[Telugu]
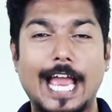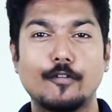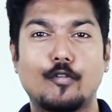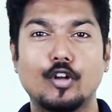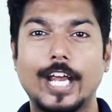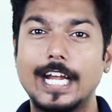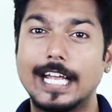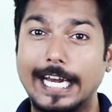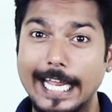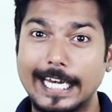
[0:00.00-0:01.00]
ఐఫోన్ ఎయిట్
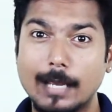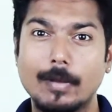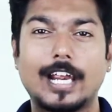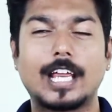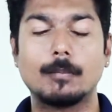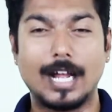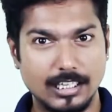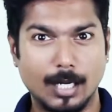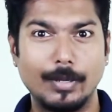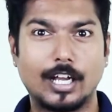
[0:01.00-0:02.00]
రేర్ కెమెరాకి
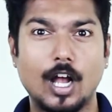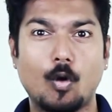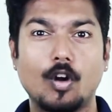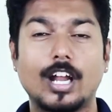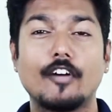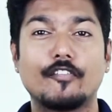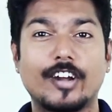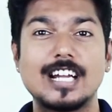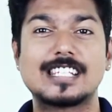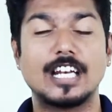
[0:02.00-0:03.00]
మాత్రమే కాకుండా
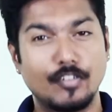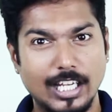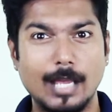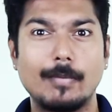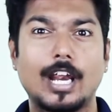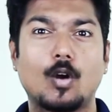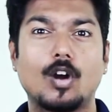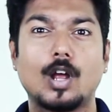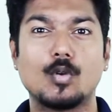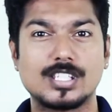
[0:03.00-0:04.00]
ఫ్రంట్ సెల్ఫీ కెమెరాకి
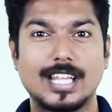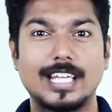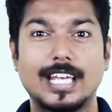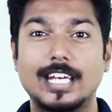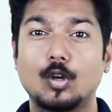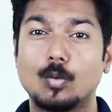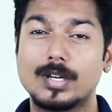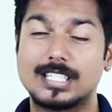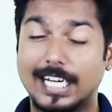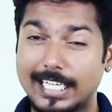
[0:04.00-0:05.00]
కూడా వస్తాయి అని
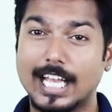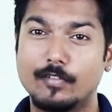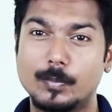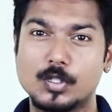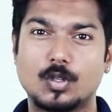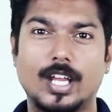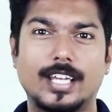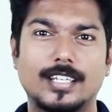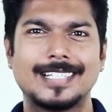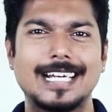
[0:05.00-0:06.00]
రూమర్స్ గట్టిగా వినిపిస్తున్నాయి